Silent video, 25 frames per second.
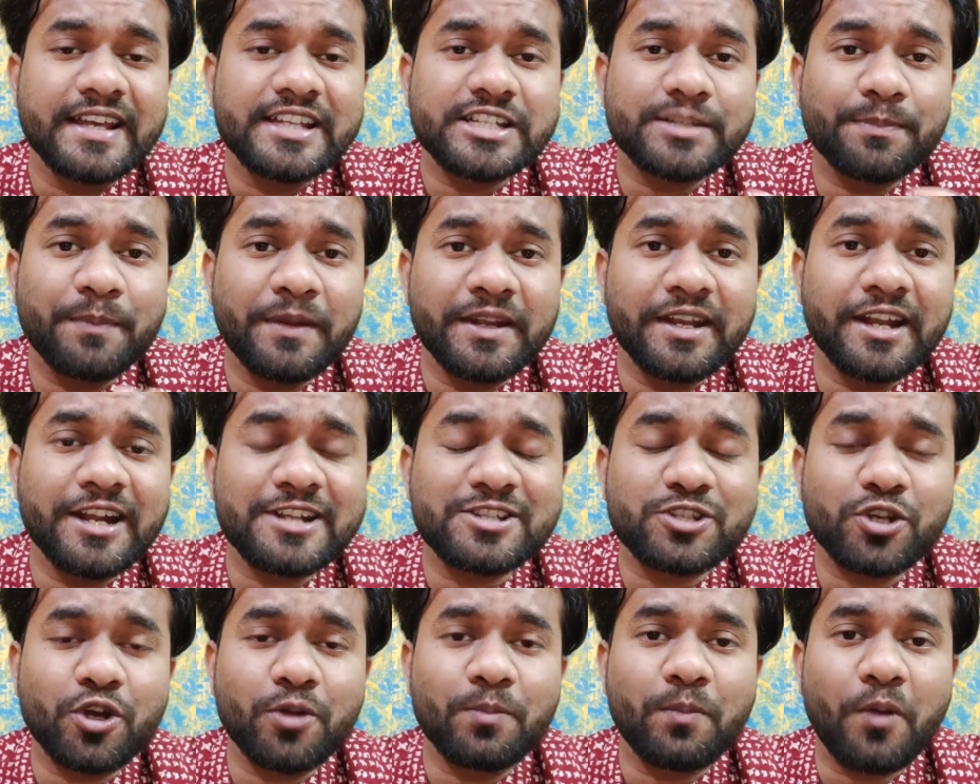
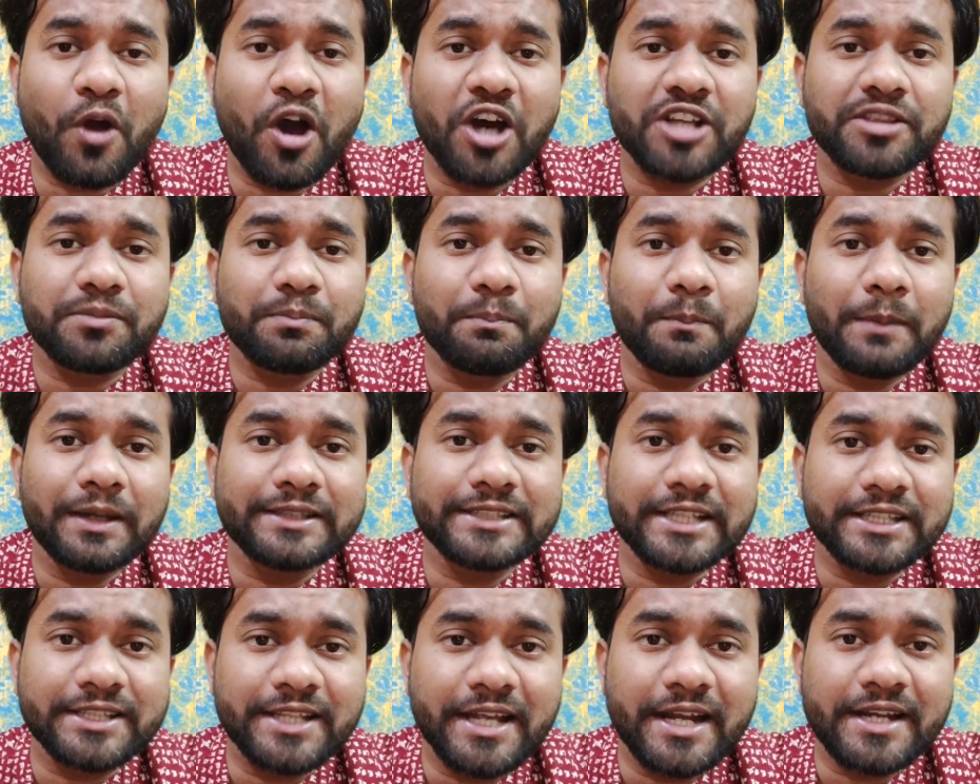स्पिनर्स को बहुत
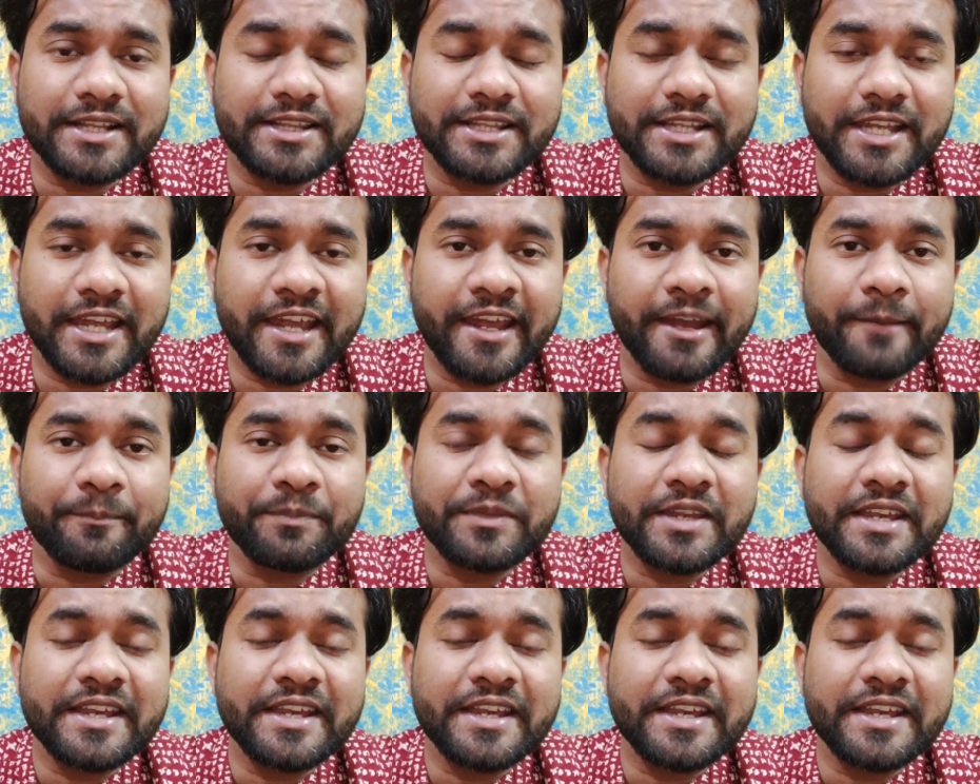मदद करती है